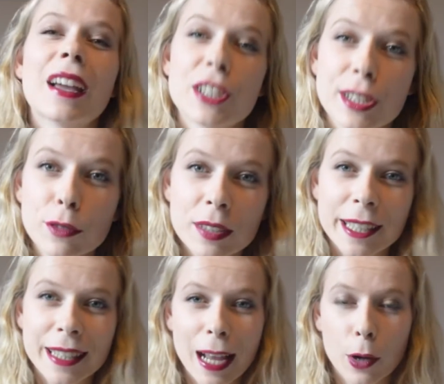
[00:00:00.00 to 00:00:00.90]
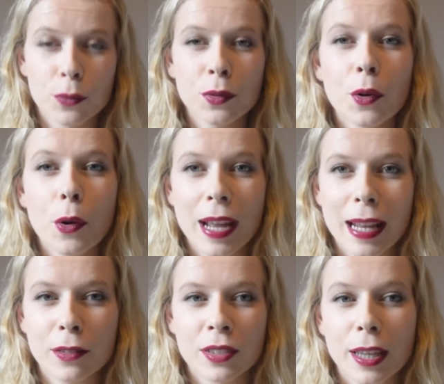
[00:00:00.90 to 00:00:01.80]
et j'ai vu que c'était la revue
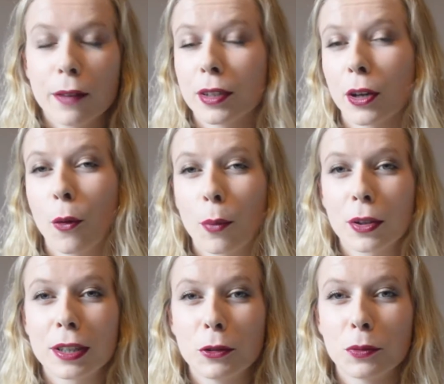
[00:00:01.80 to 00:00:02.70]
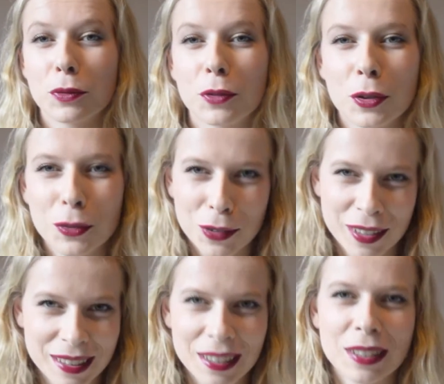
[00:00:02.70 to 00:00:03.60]
ELF qui avait remporté le plus de succès